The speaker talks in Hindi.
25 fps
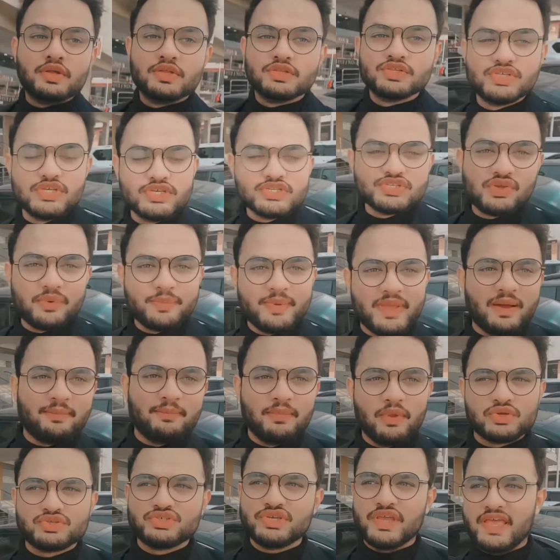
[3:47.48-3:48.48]
जी सो अभी हम
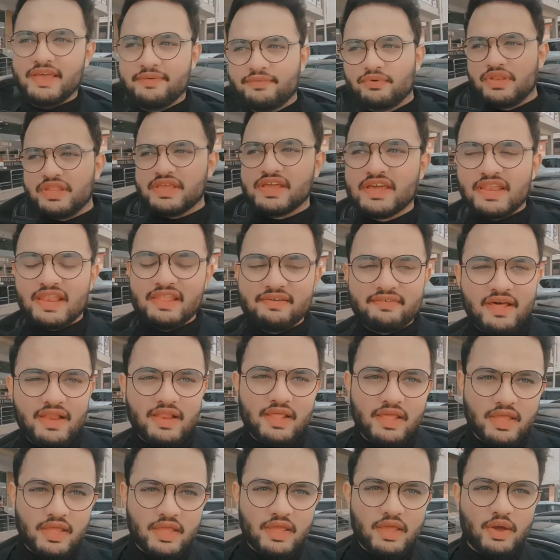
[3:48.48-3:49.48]
लोग जो है वो निकलने
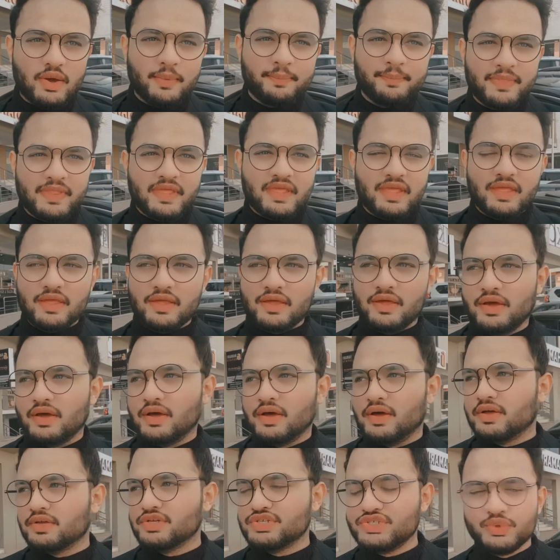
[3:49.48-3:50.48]
वाले हैं अपने
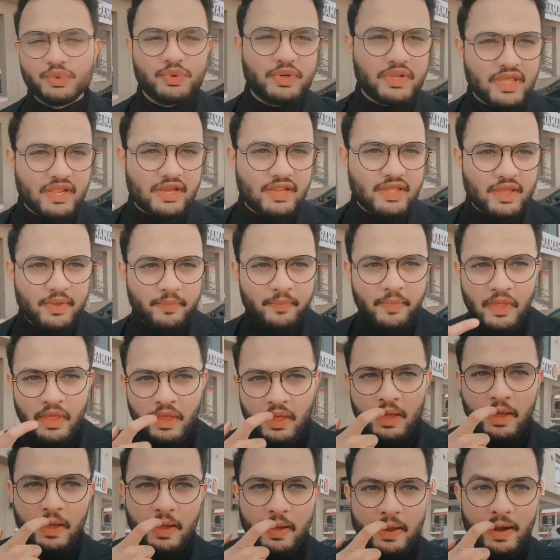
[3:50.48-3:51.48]
शूट के लिए
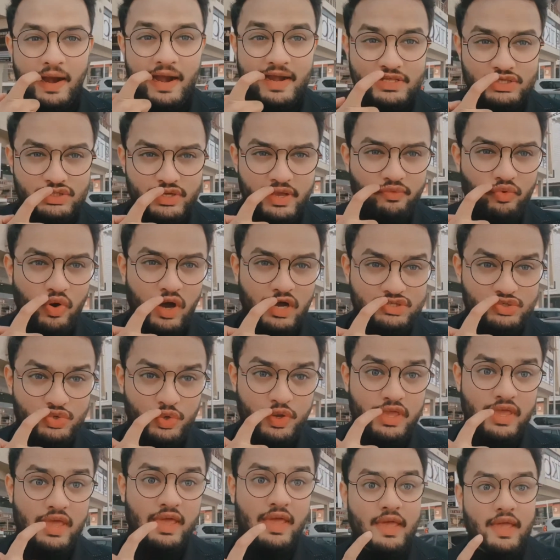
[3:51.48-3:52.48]
गाड़ी जो है वो आ
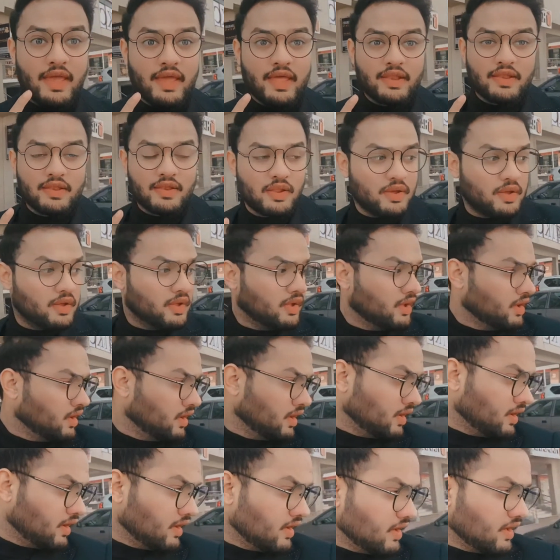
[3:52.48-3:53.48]
चुकी है एंड
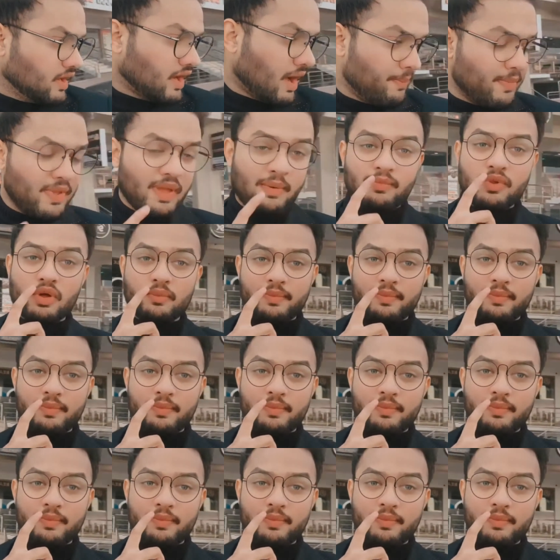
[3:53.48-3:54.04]
अभी हम लोग